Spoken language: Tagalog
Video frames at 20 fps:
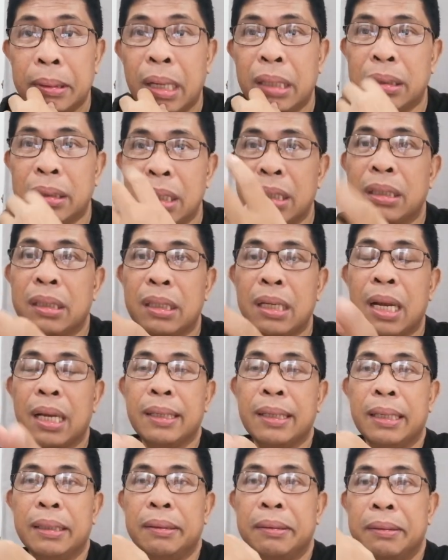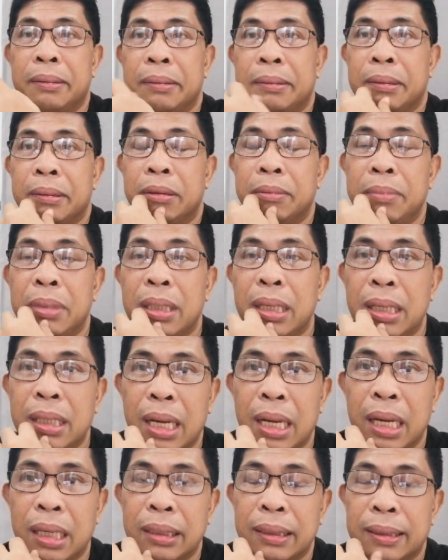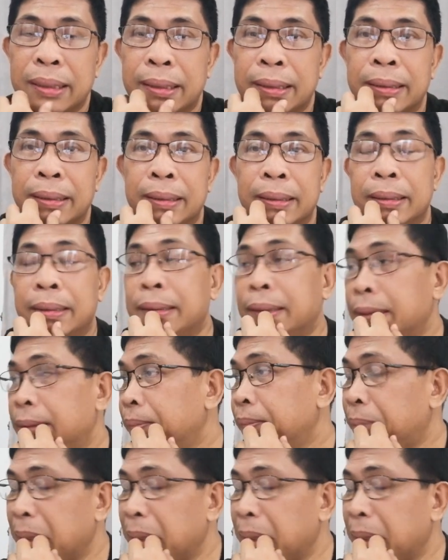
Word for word: at least na gano, umingi ng uh,